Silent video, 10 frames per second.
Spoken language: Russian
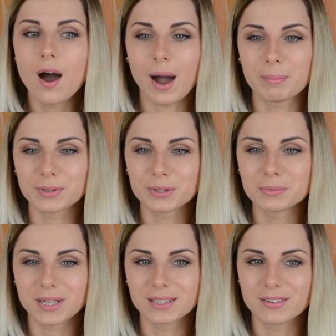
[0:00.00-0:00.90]
а
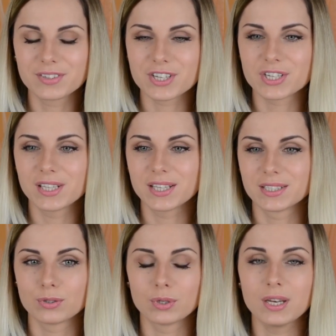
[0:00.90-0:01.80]
потом, когда в кошельке
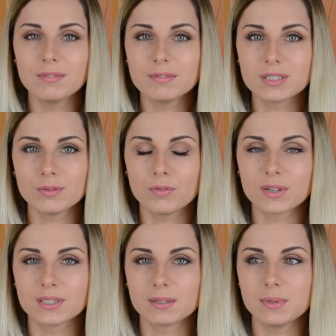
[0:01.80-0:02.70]
100 гривен всего в
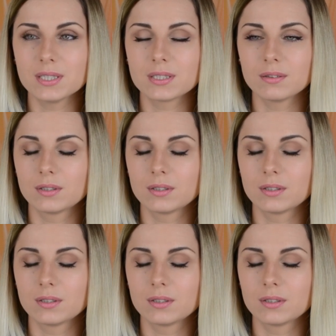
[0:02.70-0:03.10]
конце месяца,